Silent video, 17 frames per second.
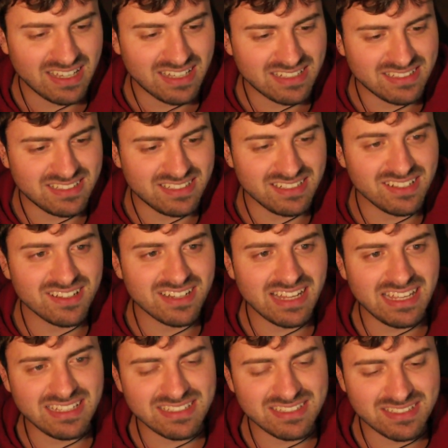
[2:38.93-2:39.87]
Di
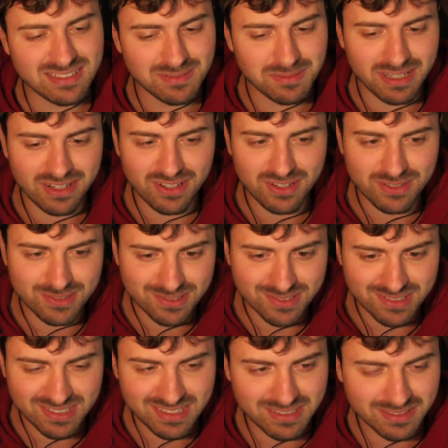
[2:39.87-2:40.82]
Lorenzo Maria
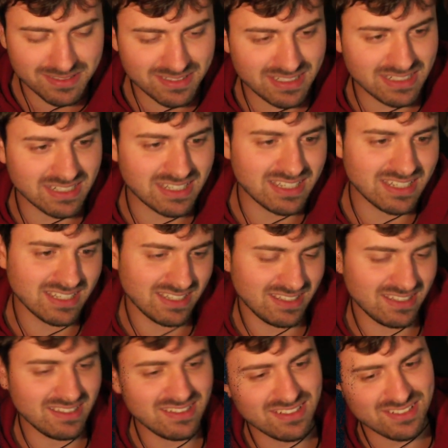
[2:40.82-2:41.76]
Lui, perché
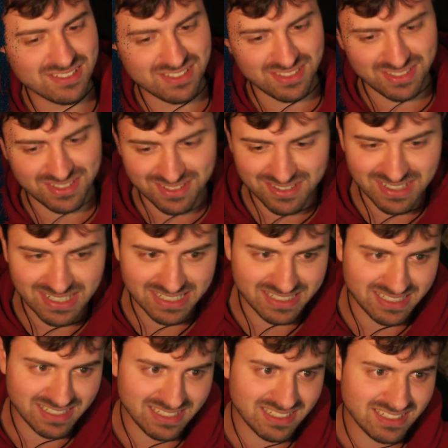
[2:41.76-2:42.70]
non ci sono
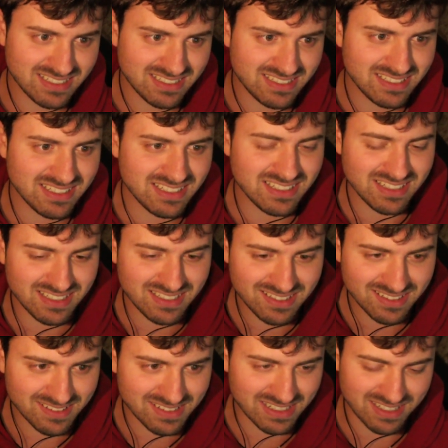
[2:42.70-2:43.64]
altri terzini,
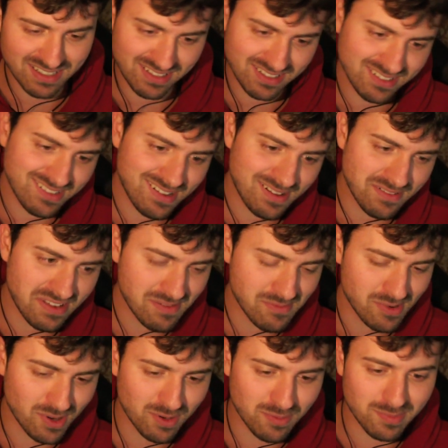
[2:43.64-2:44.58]
perché
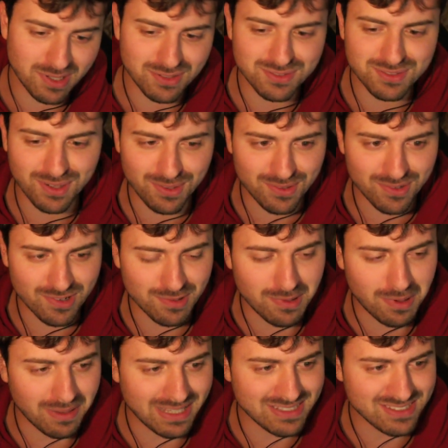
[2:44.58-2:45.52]
avevamo comprato uno nuovo ma
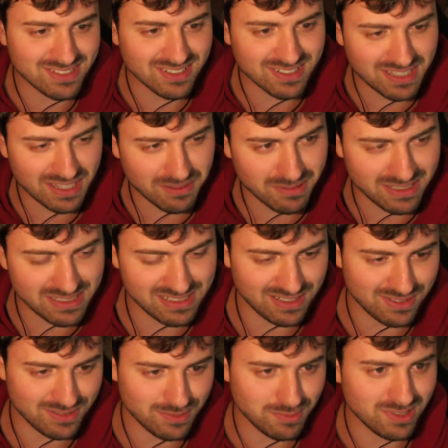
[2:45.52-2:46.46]
Mazzocchi ha
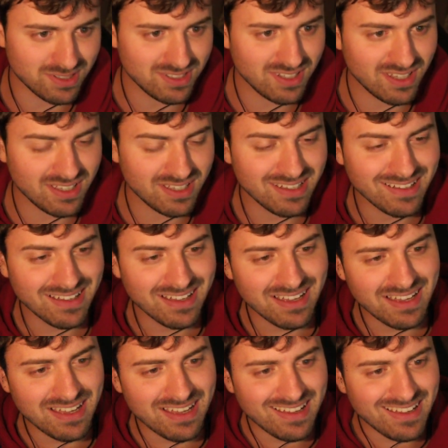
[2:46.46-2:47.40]
pensato subito di togliere.
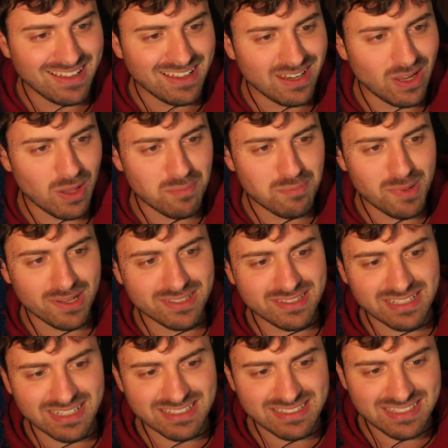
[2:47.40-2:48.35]

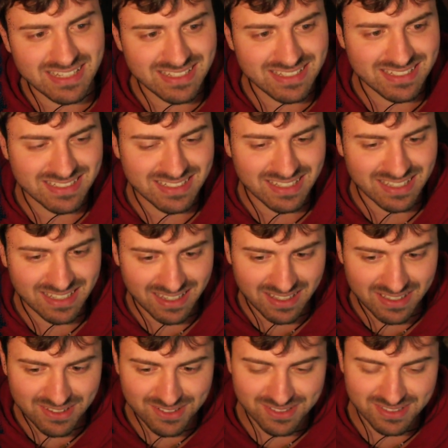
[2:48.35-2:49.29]
Lobotka, Zinischi e
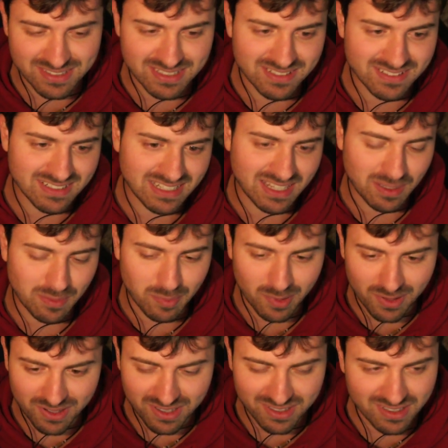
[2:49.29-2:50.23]
Caiuste perché
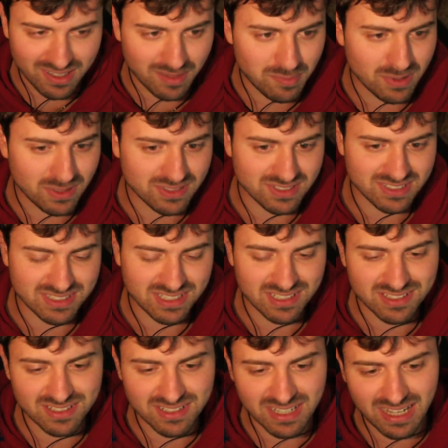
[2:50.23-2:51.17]
poi abbiamo
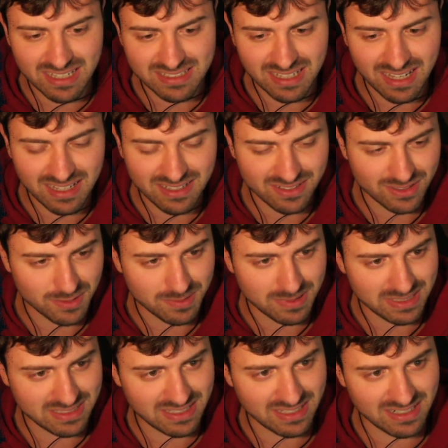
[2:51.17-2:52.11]
soltanto Gaetano come
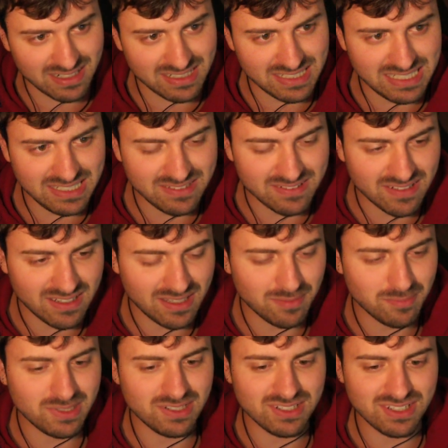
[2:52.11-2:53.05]
alternativa e a
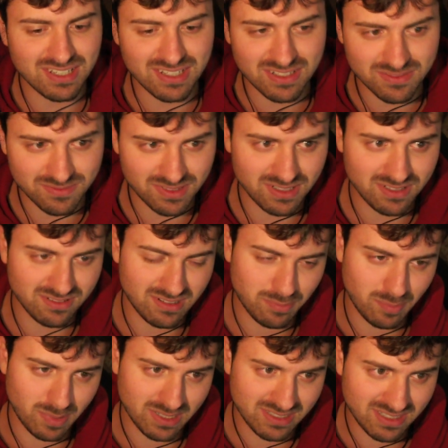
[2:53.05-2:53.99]
meno che non vuole far
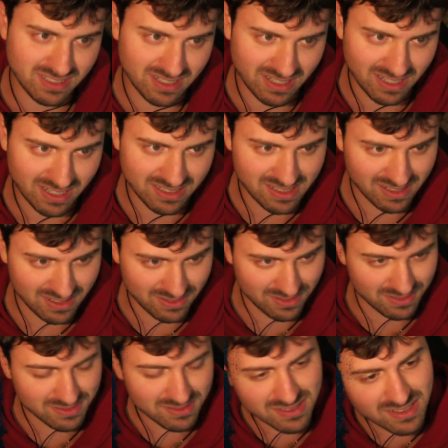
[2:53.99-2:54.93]
partire
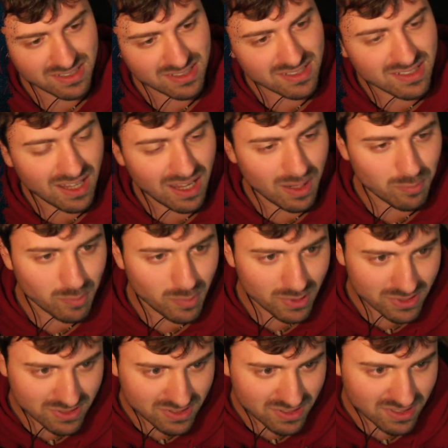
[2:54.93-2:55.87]
Gaetano al
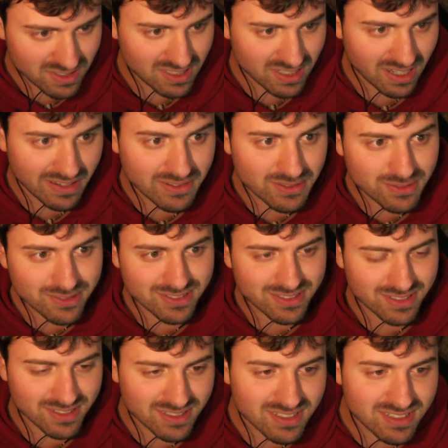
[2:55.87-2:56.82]
posto di
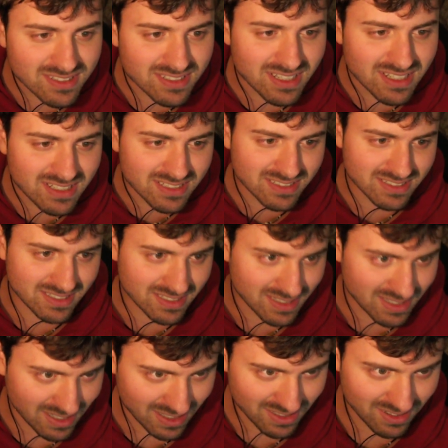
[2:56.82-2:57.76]
Caiuste o di Zienischi
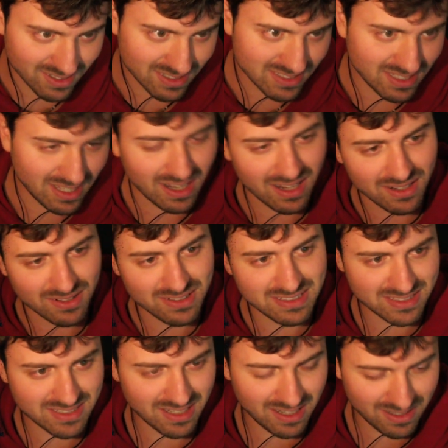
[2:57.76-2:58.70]
credo che sarà
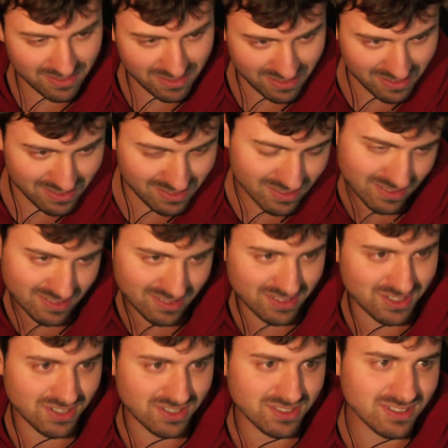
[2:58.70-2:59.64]
questa la, il
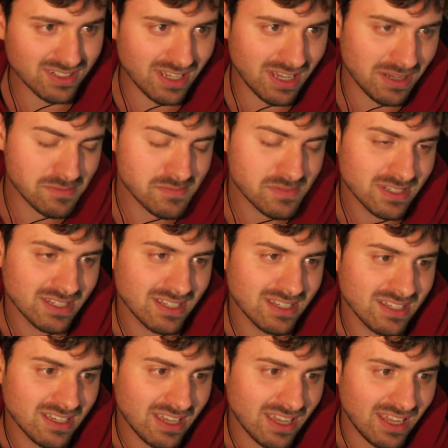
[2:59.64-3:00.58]
centrocampo
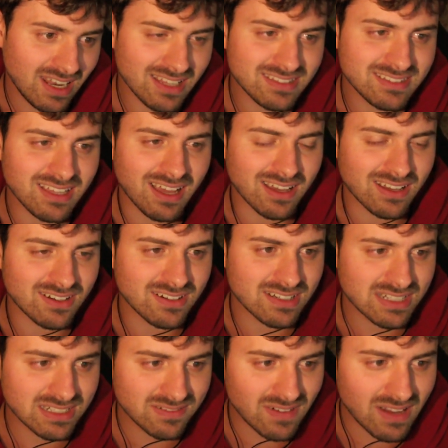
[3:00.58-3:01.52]
e l'attacco
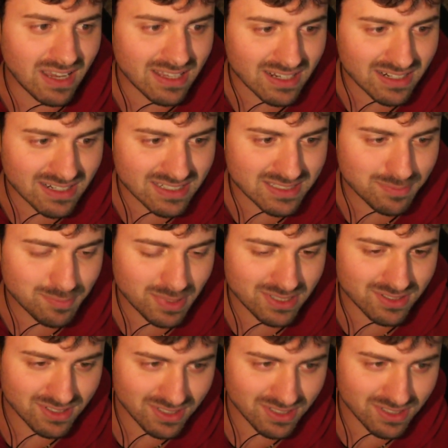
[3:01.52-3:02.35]
Quara, Raspato e